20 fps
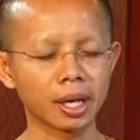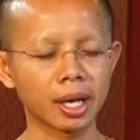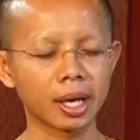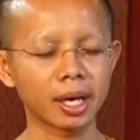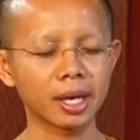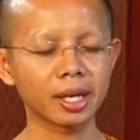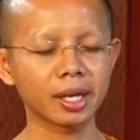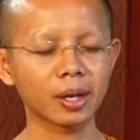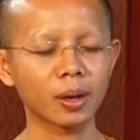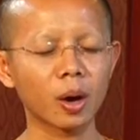
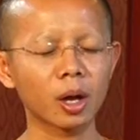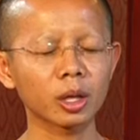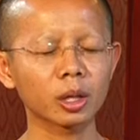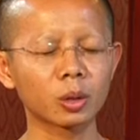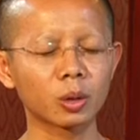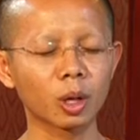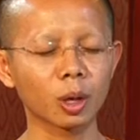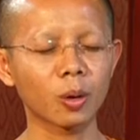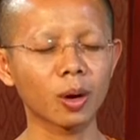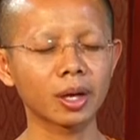ให้ก้อนก
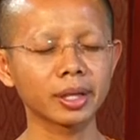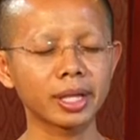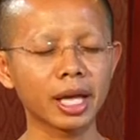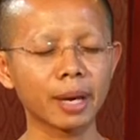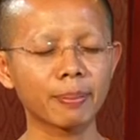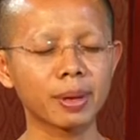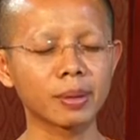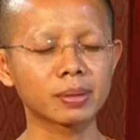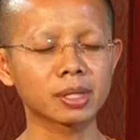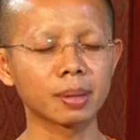รวดก้อนแรก
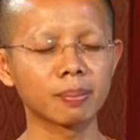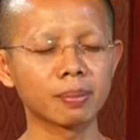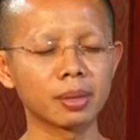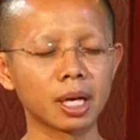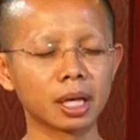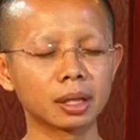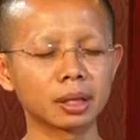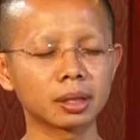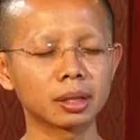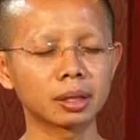เปรียบเสมื
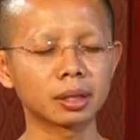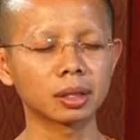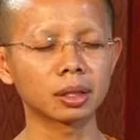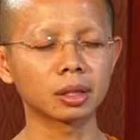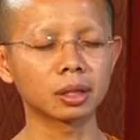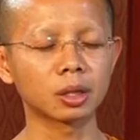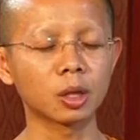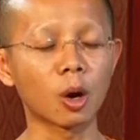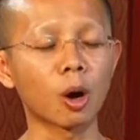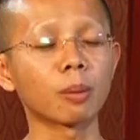อน
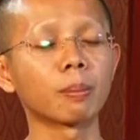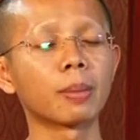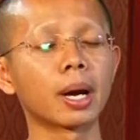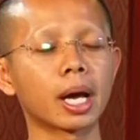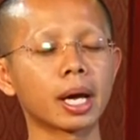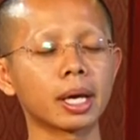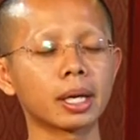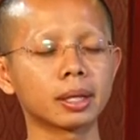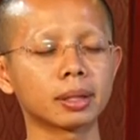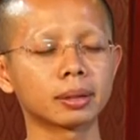ดอก
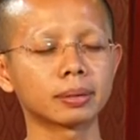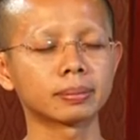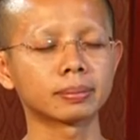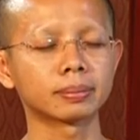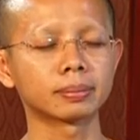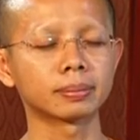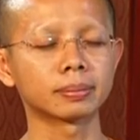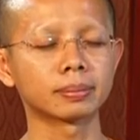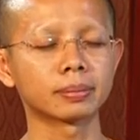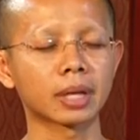ไม้
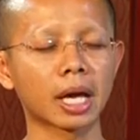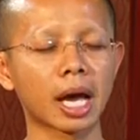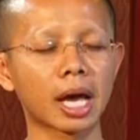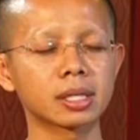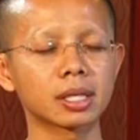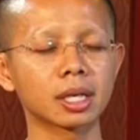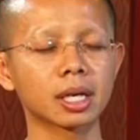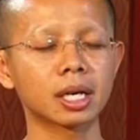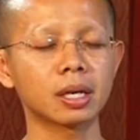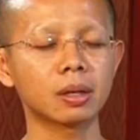หาย
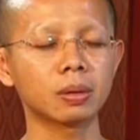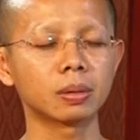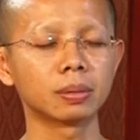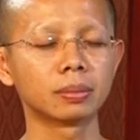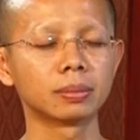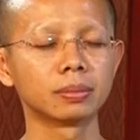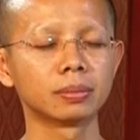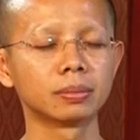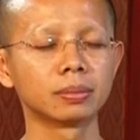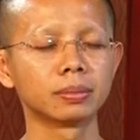ใจเข้า
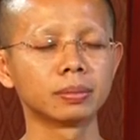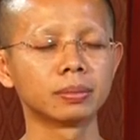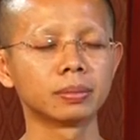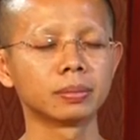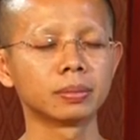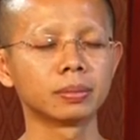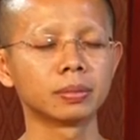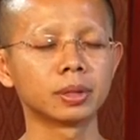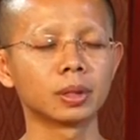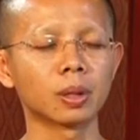
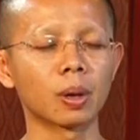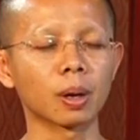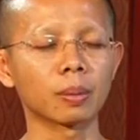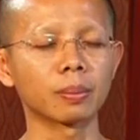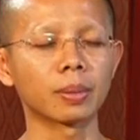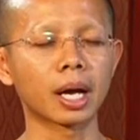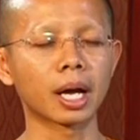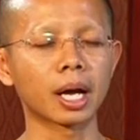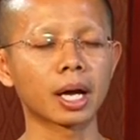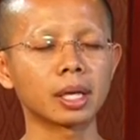ดอก
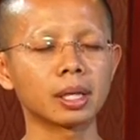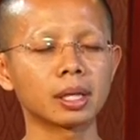ไม้